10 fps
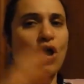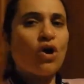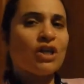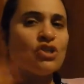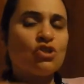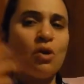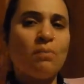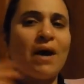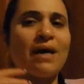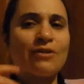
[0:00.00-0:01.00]
ho
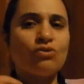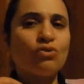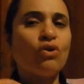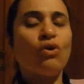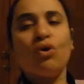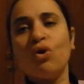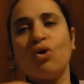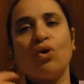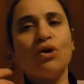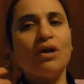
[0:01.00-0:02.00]

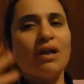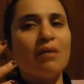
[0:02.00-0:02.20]
riscoperto